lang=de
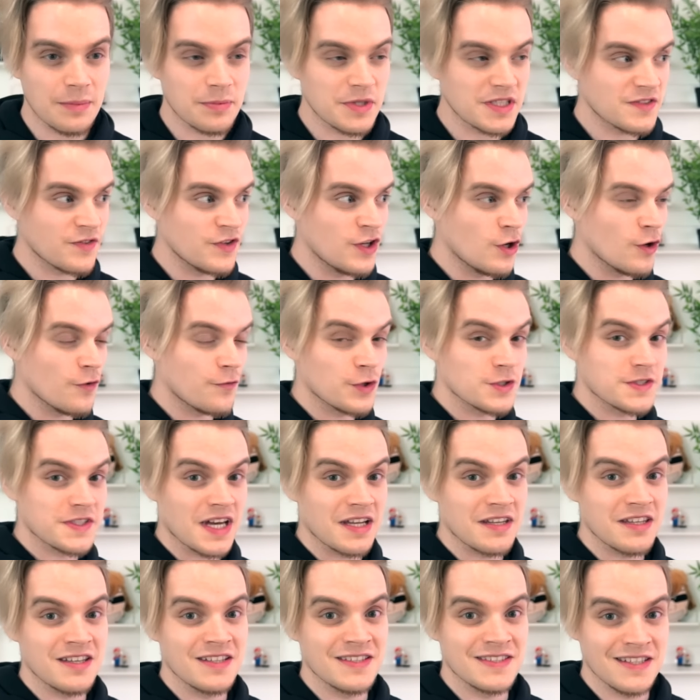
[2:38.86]
habe das Video von
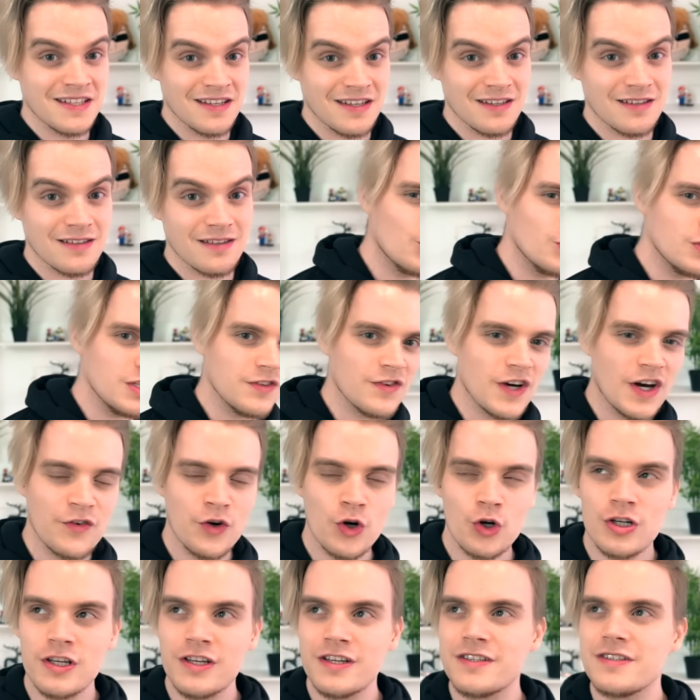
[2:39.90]
Sunny gesehen und ich war
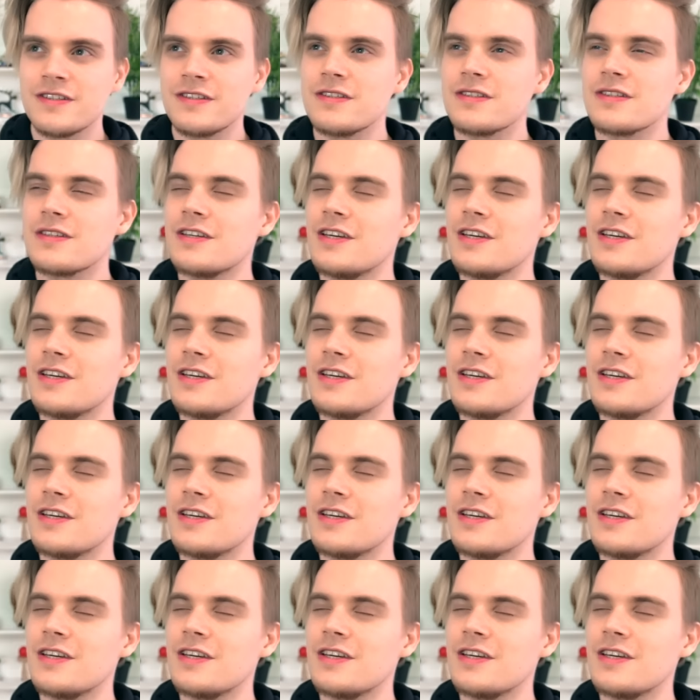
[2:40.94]
wirklich